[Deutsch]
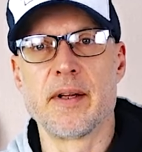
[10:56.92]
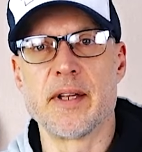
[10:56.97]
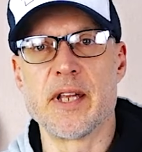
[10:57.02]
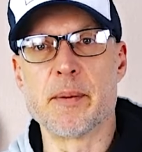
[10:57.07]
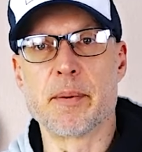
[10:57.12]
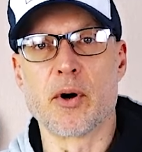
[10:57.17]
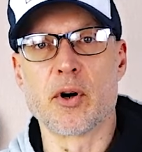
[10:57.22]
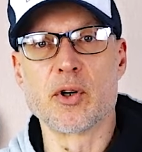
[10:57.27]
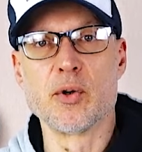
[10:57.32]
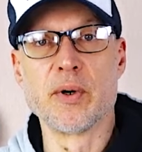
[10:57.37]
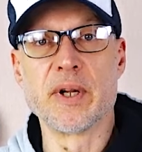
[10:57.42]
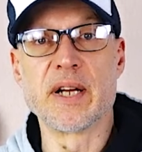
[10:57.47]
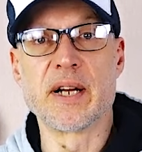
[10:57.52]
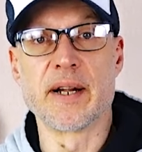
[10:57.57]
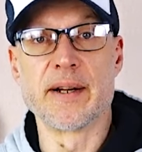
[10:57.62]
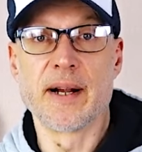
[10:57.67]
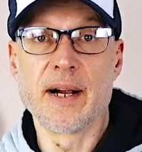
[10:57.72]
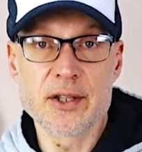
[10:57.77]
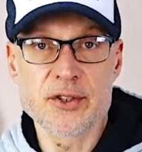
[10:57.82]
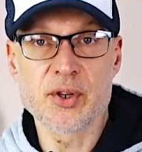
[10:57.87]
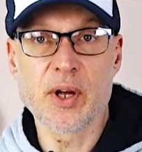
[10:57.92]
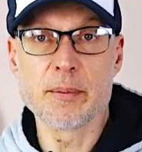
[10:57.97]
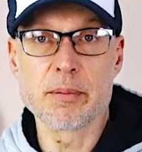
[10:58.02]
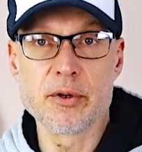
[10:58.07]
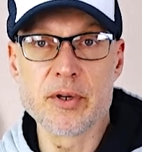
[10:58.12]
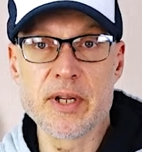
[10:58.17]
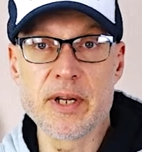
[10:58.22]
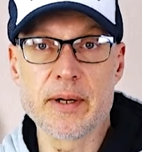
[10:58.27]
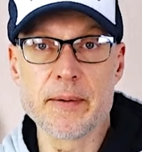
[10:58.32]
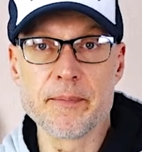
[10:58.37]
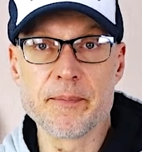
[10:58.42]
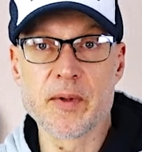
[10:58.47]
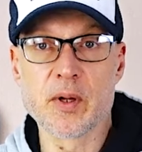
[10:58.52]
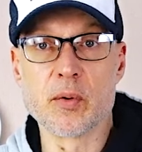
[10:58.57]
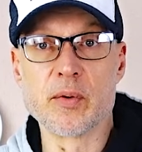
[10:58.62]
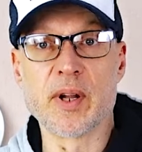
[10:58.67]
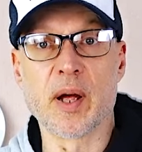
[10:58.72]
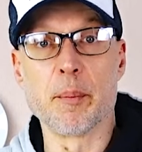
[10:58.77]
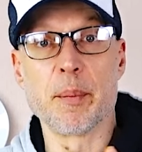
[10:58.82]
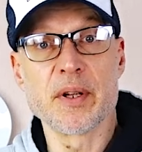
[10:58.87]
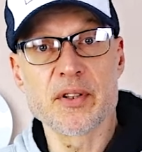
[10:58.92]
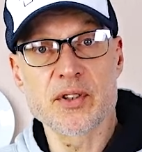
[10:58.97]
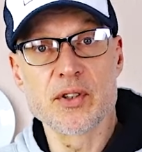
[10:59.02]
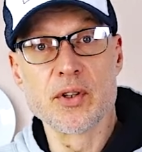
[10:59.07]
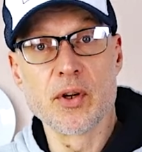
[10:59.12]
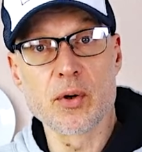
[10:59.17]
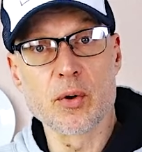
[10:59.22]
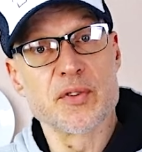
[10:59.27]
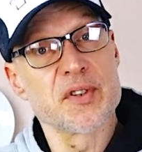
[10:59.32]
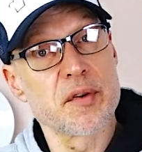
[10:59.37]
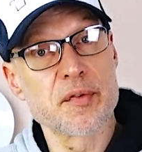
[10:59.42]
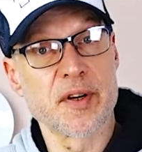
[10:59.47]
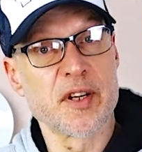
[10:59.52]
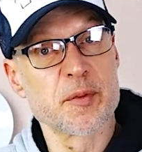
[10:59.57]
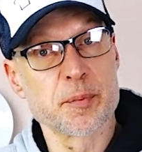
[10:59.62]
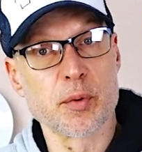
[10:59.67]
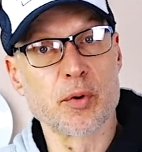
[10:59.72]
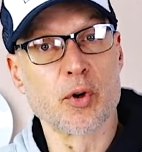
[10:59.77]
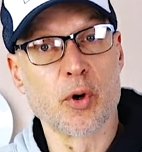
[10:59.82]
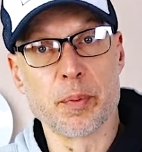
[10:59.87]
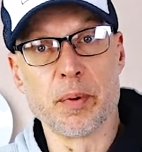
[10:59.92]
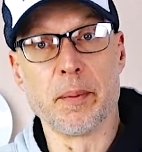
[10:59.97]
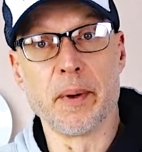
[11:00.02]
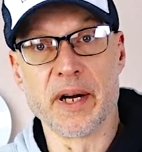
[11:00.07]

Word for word: Ihr braucht nur den Kanal zu abonnieren und am besten noch unserer Facebook-Gruppe